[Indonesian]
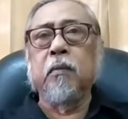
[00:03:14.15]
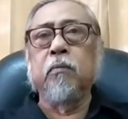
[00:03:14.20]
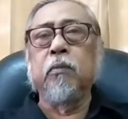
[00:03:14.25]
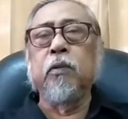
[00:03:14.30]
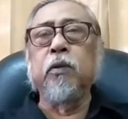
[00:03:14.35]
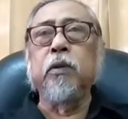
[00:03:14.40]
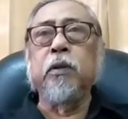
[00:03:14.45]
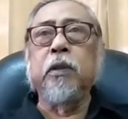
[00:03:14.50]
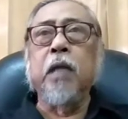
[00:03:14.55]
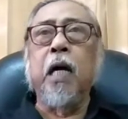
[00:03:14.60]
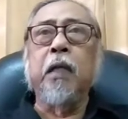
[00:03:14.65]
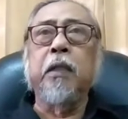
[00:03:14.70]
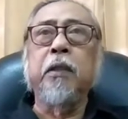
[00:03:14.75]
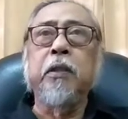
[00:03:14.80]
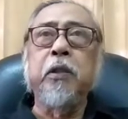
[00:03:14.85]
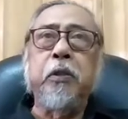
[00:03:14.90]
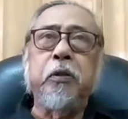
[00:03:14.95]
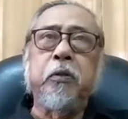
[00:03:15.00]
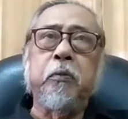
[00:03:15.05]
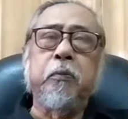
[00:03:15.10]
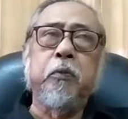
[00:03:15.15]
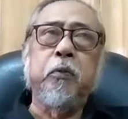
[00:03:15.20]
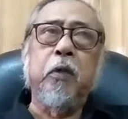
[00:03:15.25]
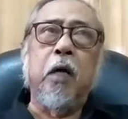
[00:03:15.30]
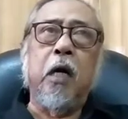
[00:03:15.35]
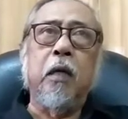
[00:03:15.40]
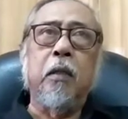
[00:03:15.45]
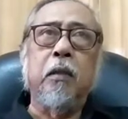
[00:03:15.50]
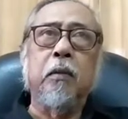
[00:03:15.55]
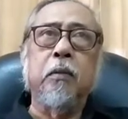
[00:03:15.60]
menjadi
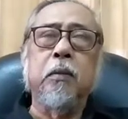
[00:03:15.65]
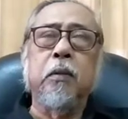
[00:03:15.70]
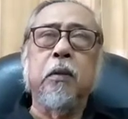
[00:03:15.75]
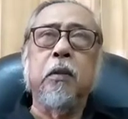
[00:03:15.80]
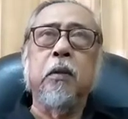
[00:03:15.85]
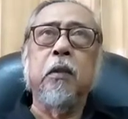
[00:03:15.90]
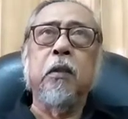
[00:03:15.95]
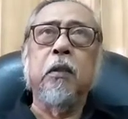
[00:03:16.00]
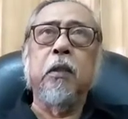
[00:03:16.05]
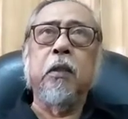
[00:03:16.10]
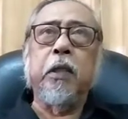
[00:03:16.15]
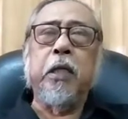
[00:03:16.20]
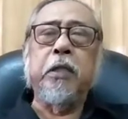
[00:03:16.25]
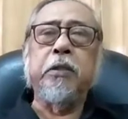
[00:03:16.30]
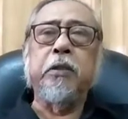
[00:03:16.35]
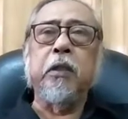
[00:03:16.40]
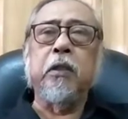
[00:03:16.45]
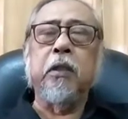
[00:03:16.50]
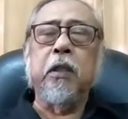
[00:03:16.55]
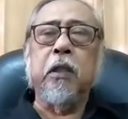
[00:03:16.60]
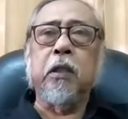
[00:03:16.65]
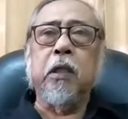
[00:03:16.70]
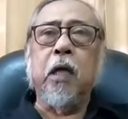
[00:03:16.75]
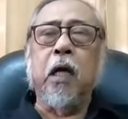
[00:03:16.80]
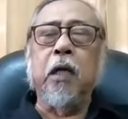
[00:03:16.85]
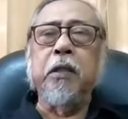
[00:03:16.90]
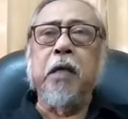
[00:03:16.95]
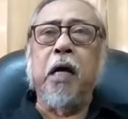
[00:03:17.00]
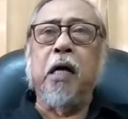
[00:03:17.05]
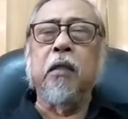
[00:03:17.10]
sebuah
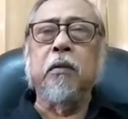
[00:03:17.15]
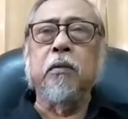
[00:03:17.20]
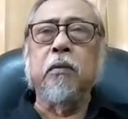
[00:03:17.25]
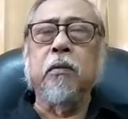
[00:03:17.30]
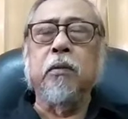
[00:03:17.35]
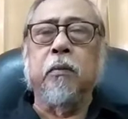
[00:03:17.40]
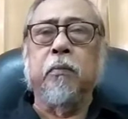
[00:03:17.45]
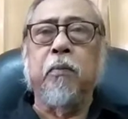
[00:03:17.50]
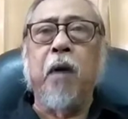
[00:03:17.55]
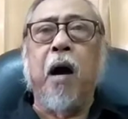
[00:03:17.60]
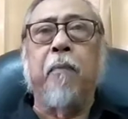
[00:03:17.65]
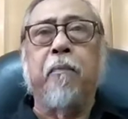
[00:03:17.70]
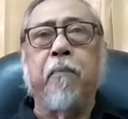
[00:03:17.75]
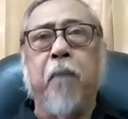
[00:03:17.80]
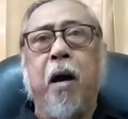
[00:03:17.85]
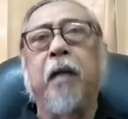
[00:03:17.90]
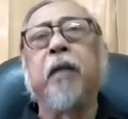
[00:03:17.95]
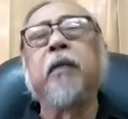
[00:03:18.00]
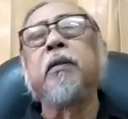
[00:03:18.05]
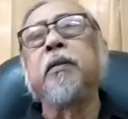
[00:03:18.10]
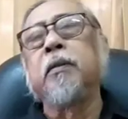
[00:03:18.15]
estetika yang mapan